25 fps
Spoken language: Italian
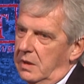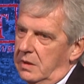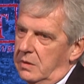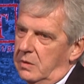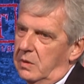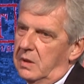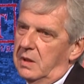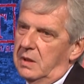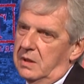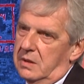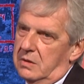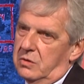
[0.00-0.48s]
a
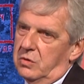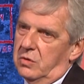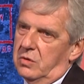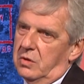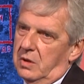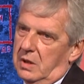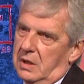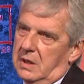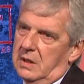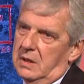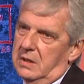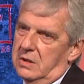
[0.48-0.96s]
quelle che
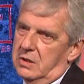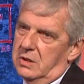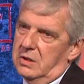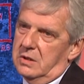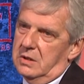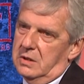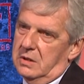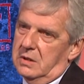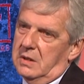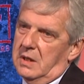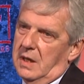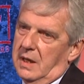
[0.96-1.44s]
sono le
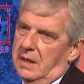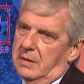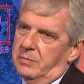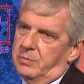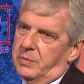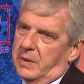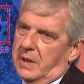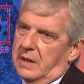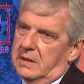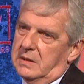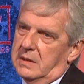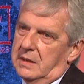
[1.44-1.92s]
necessità in
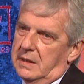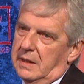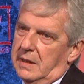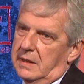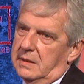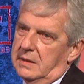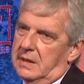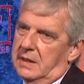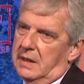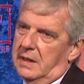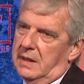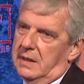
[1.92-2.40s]

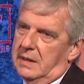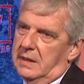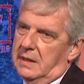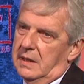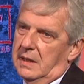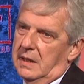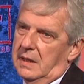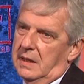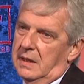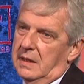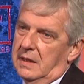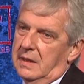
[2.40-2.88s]
pratica
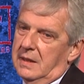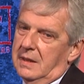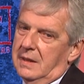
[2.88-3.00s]
dei, eh,